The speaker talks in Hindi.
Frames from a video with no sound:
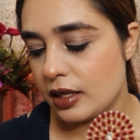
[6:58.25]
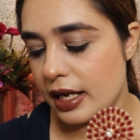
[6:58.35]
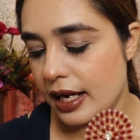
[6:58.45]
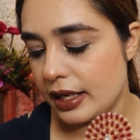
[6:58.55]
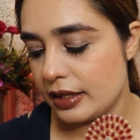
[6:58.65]

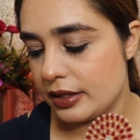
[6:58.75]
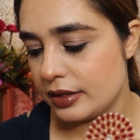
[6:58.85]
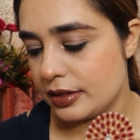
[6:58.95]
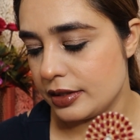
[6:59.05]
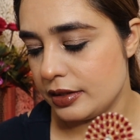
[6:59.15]
एंड
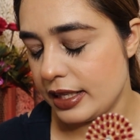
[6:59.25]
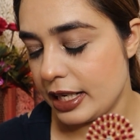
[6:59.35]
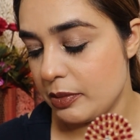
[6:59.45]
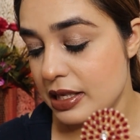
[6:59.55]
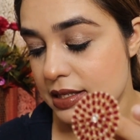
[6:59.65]

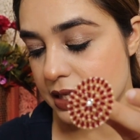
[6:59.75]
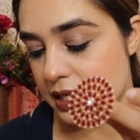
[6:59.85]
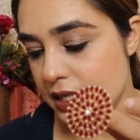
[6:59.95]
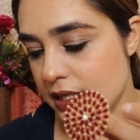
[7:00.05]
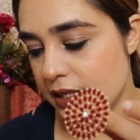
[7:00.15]
लेट मी सी
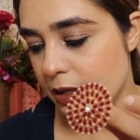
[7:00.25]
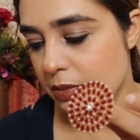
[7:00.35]
लेट